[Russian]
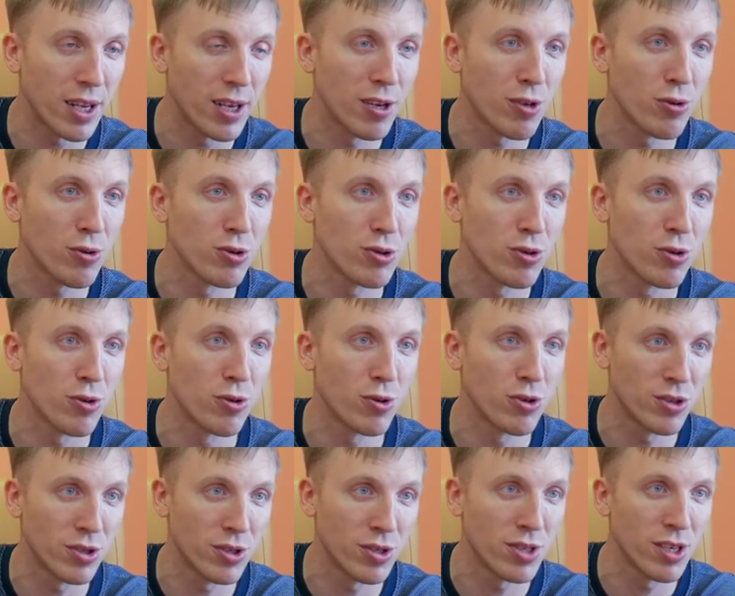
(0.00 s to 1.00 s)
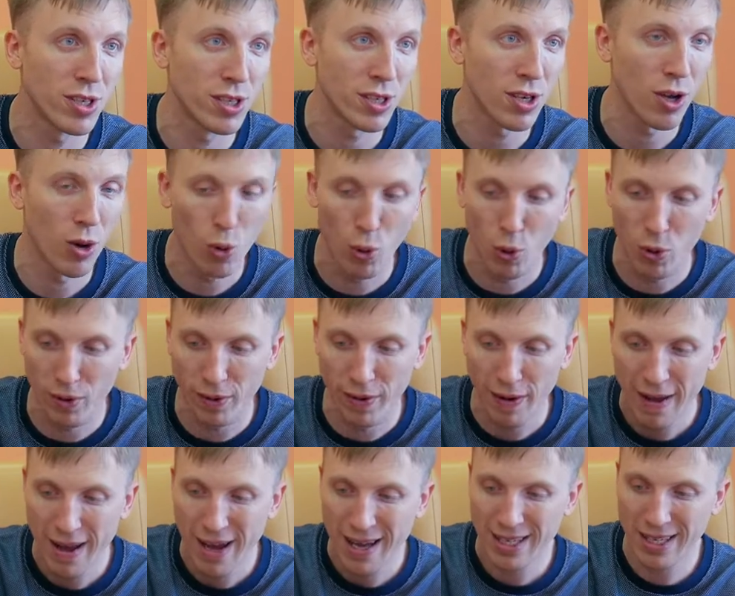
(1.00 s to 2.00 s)
а не то, что хочет сделать он,
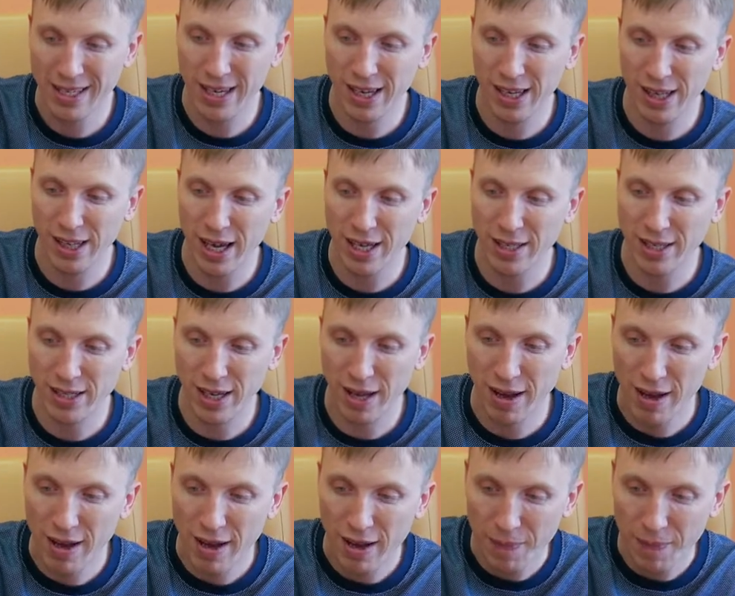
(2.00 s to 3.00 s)
согласно